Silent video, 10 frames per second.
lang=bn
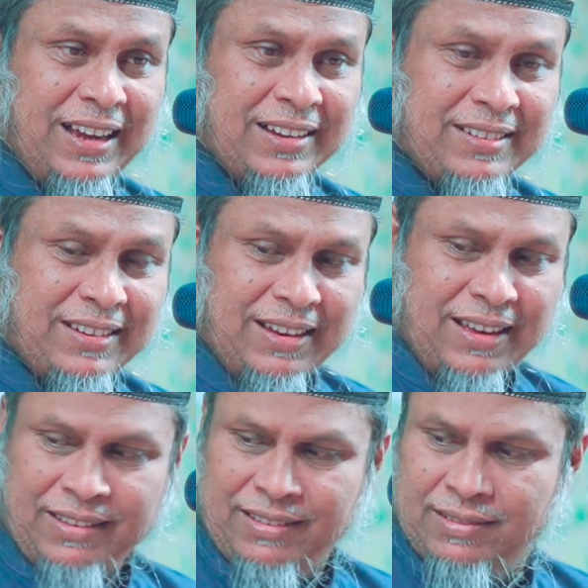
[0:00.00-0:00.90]
আসে
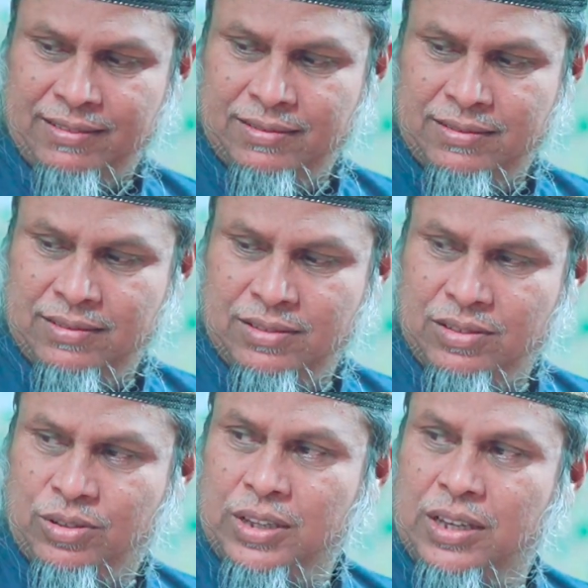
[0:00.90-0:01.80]
নাই
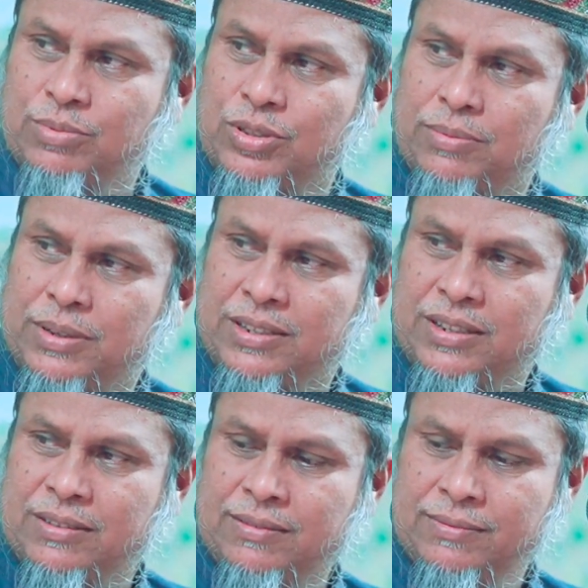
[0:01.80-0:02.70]
কথা কি বুঝতে পারছেন